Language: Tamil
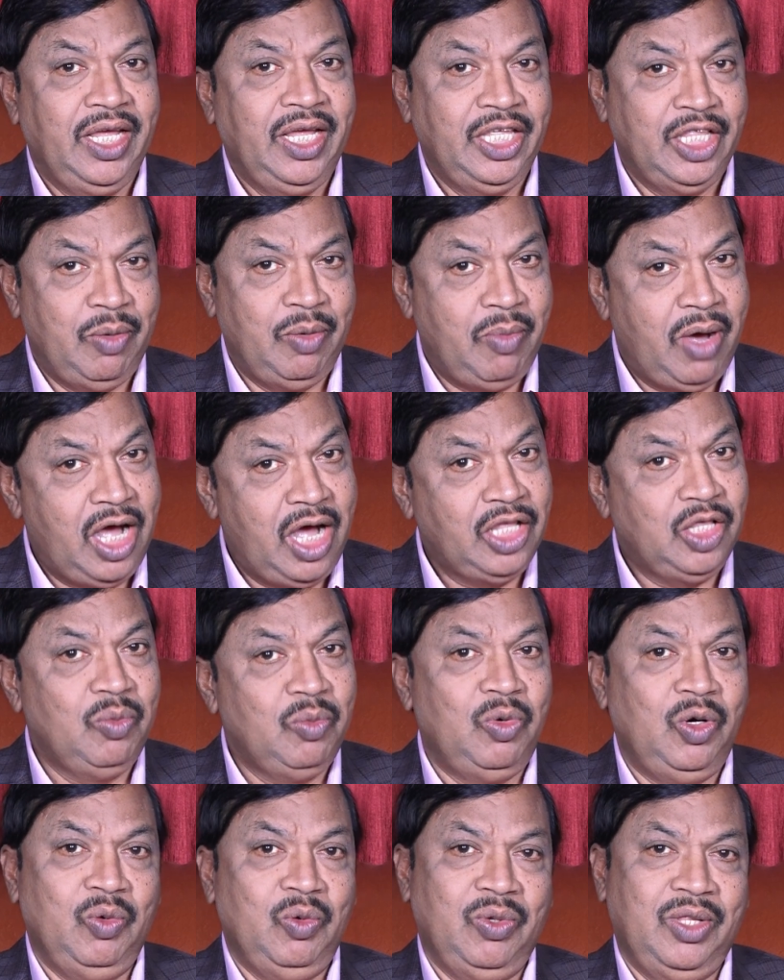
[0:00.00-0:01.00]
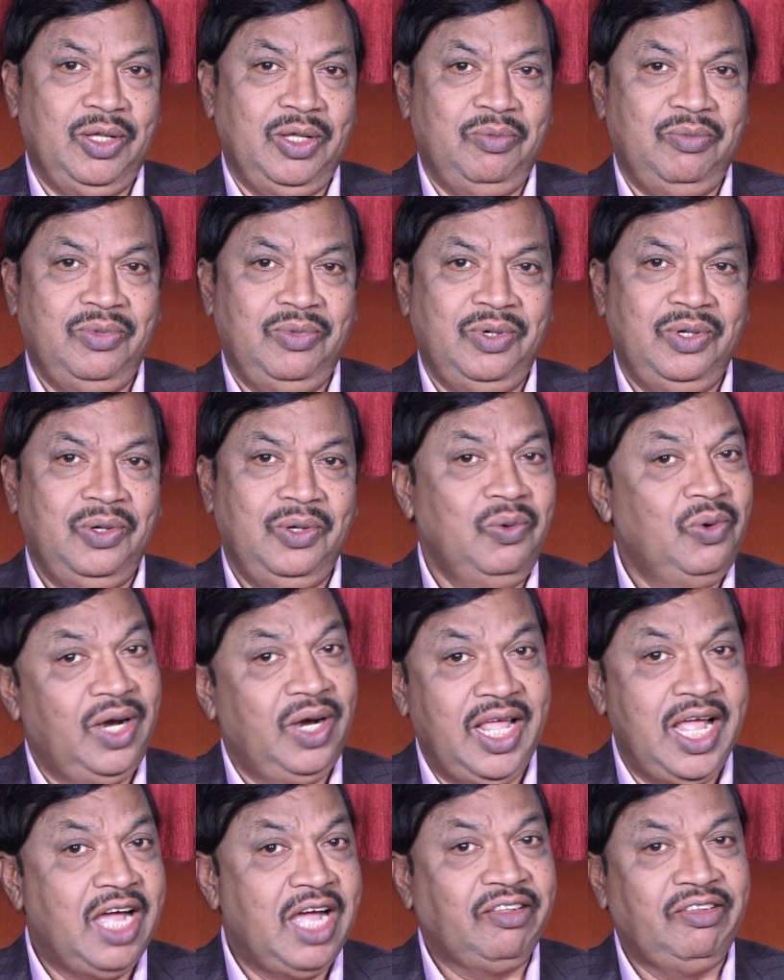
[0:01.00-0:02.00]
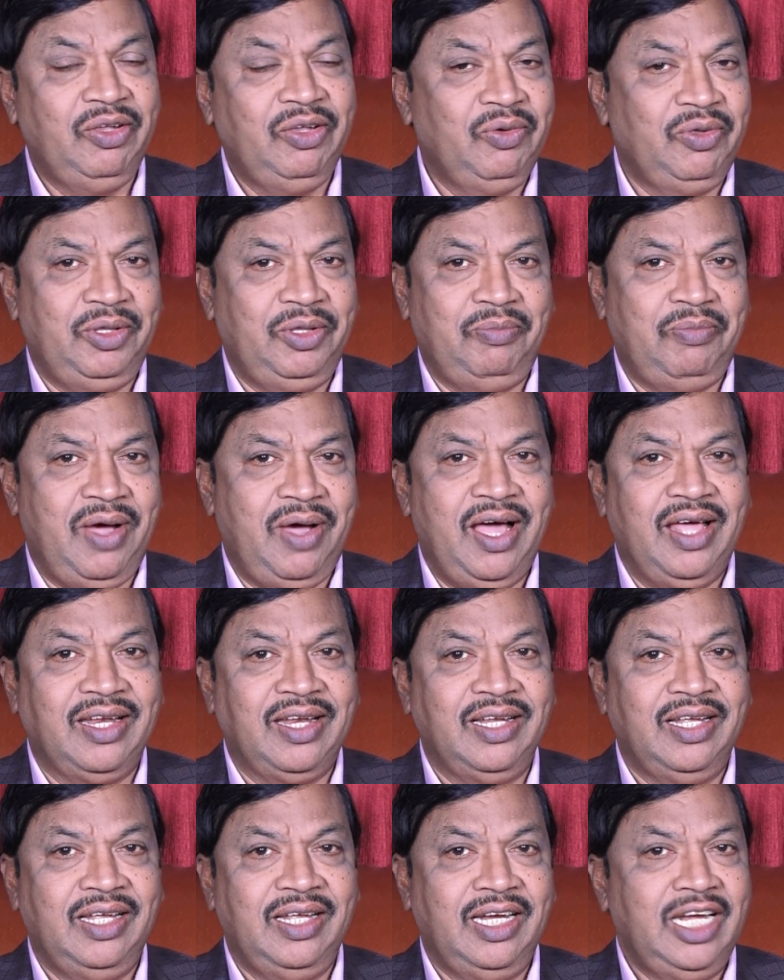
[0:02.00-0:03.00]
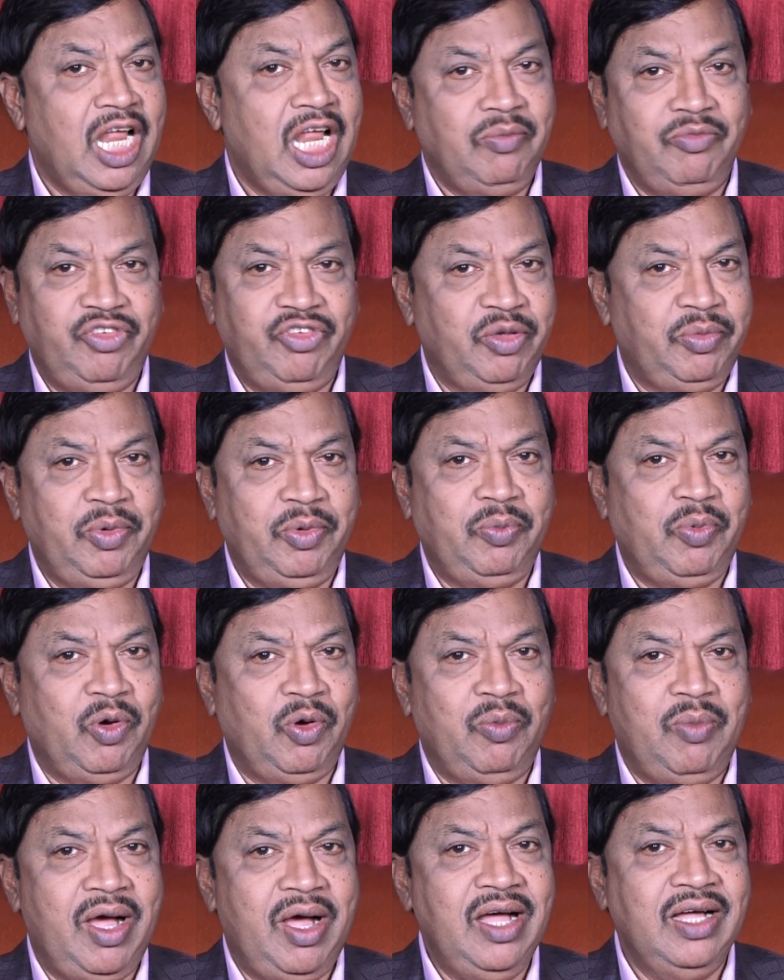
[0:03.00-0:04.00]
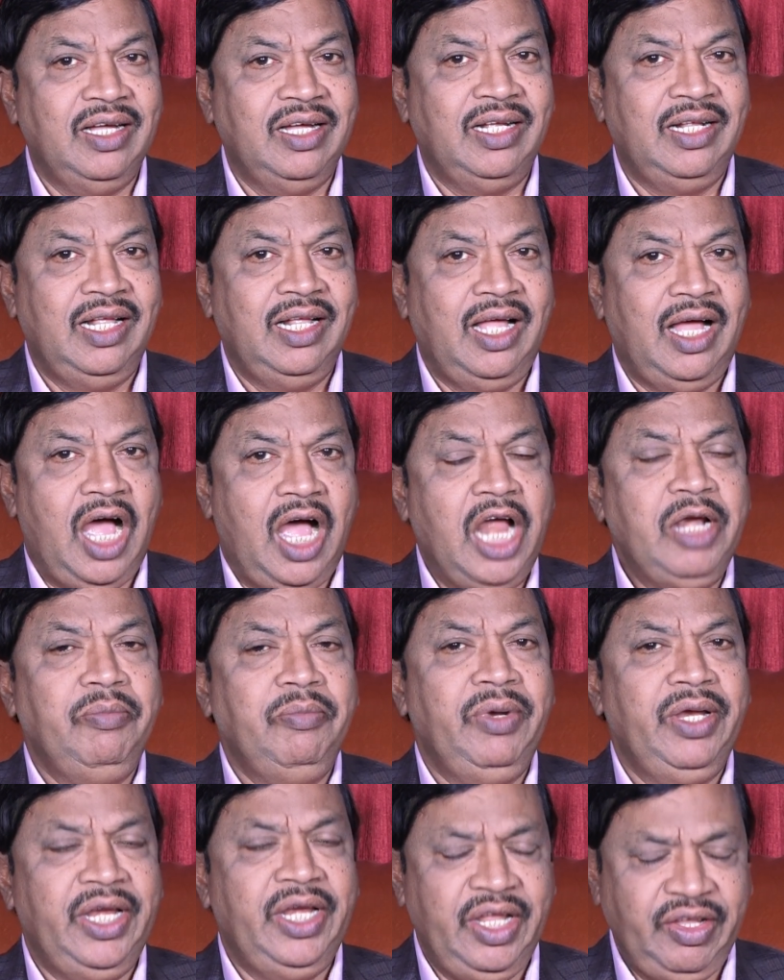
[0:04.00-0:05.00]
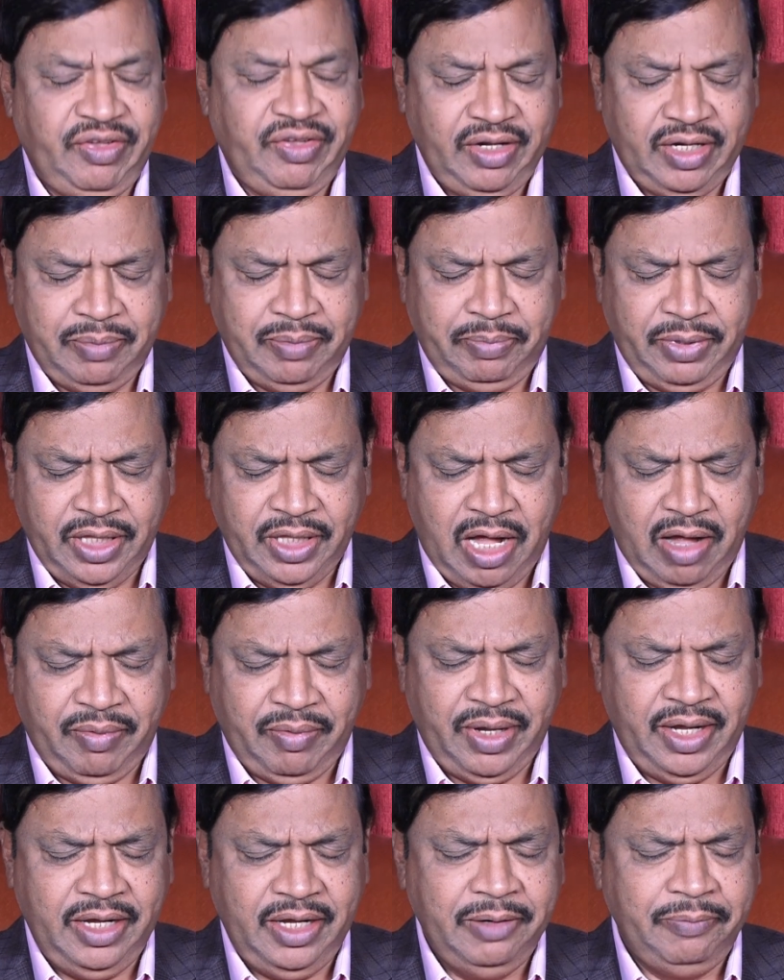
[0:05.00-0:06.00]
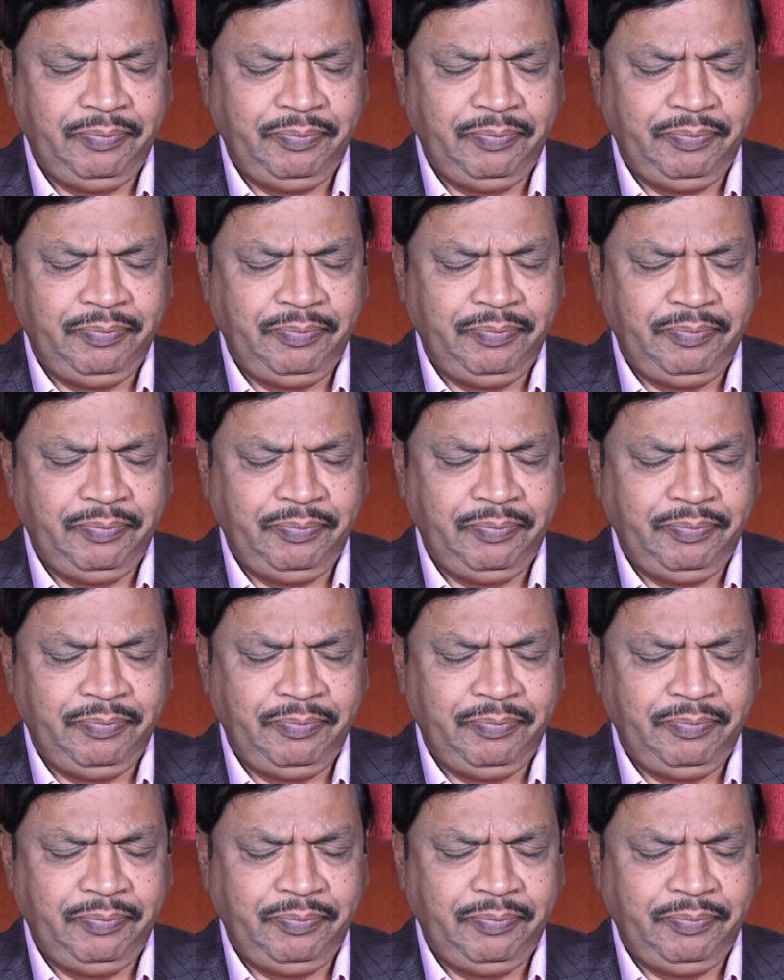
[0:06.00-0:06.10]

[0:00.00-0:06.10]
இந்த மாதம் முழுவதும் உங்களை ஆசிர்வதிப்பார் நாம் ஜெபிப்போமா அன்பின் நேச பிதாவே